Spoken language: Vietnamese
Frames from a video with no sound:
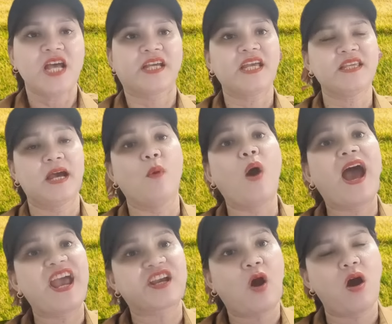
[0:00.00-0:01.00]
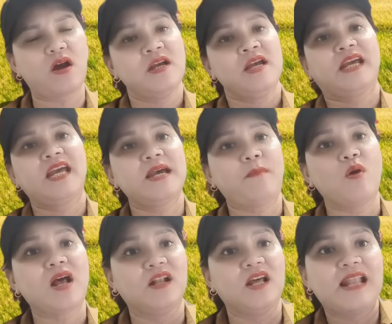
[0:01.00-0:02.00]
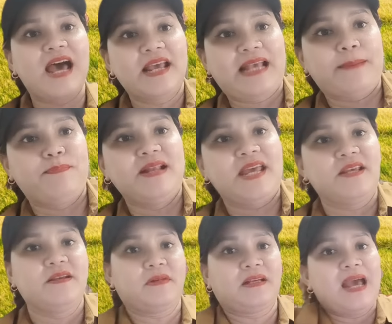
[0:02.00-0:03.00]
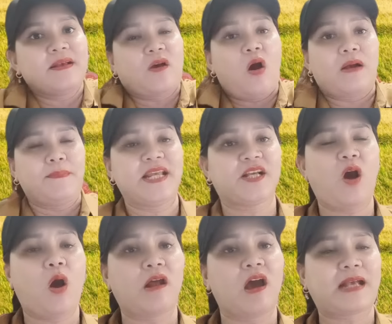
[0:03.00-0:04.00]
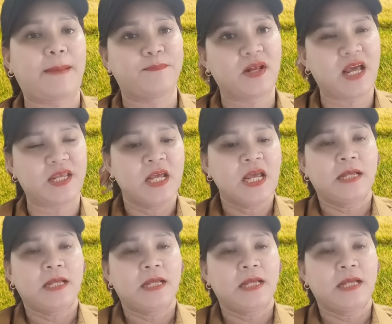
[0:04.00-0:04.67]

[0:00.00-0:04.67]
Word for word: cái giờ mua hai con cái em mỗi lần lên like cặp bên đây cái con cặp đen con đó cặp đó đây